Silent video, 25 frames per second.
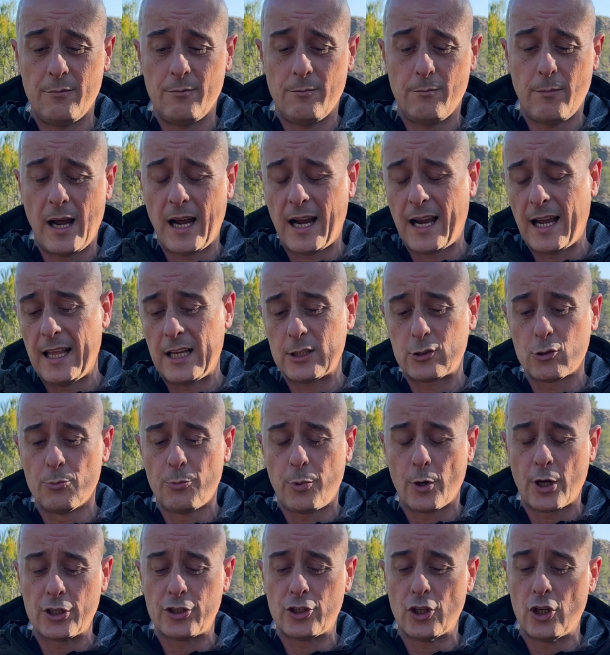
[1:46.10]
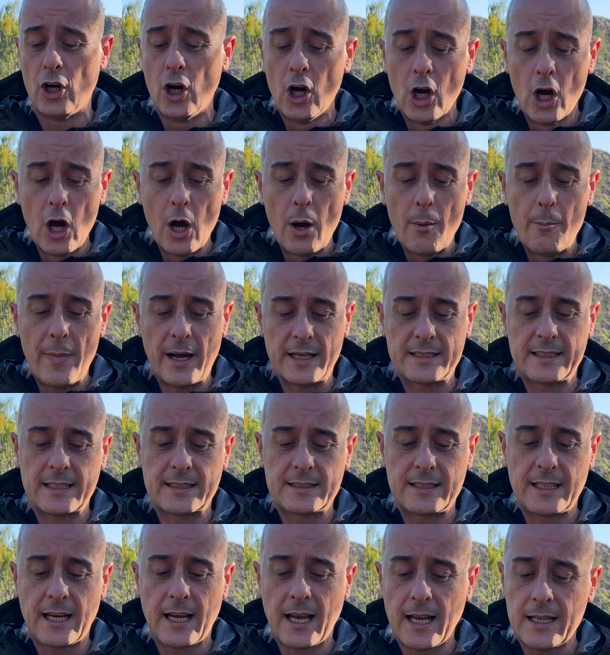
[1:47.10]
bajadas un poquito más
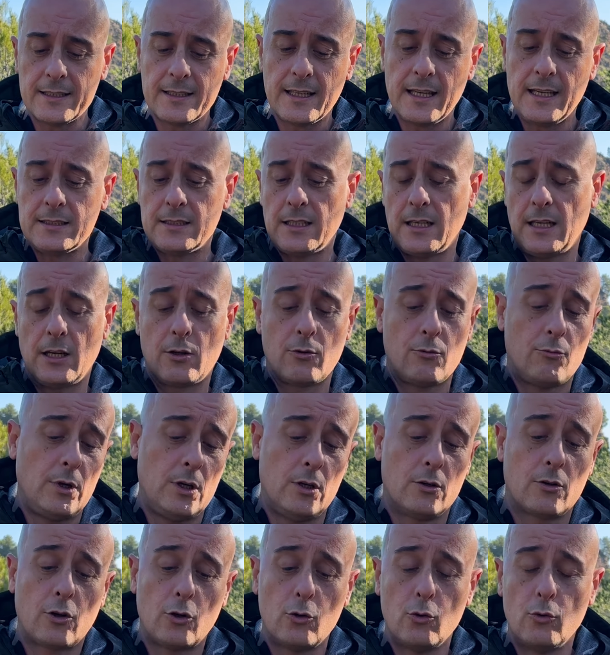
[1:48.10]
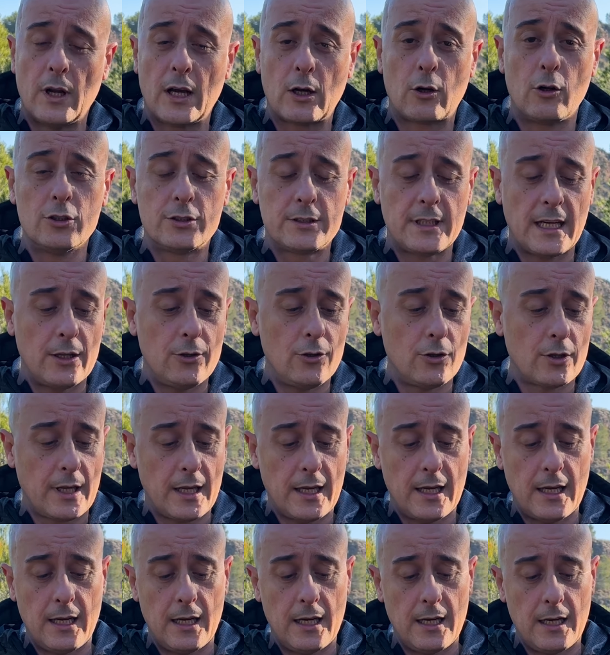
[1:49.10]
exigentes y bueno, con un acolchado
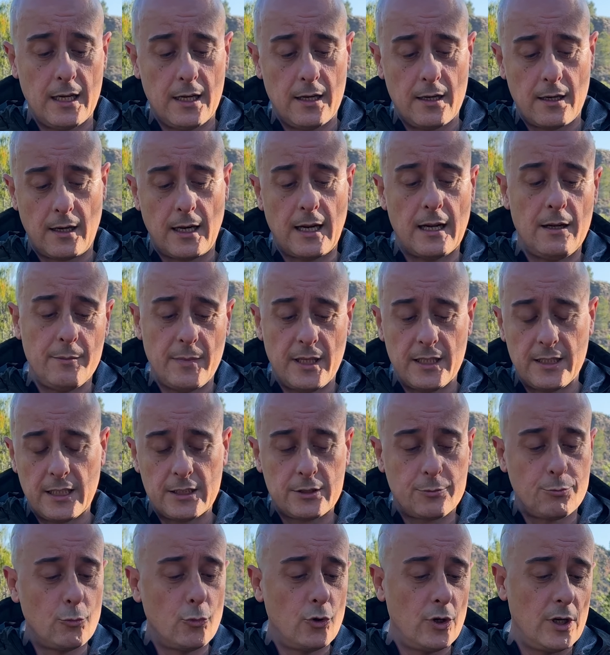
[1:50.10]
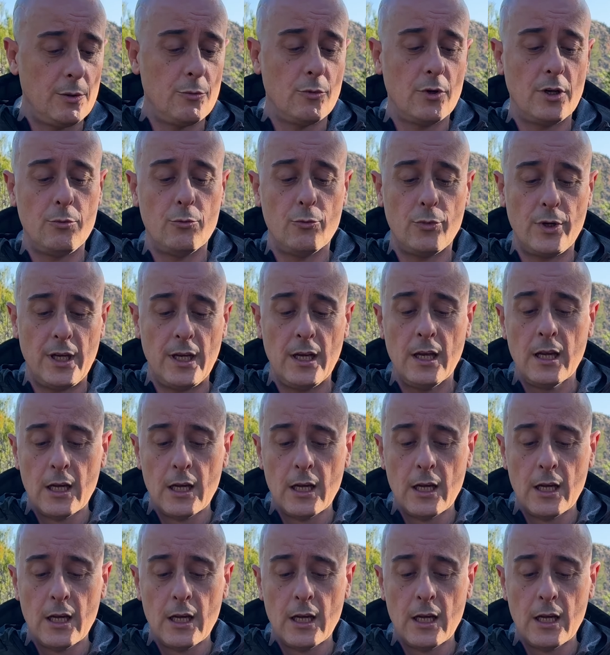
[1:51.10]
que realmente es muy, muy, muy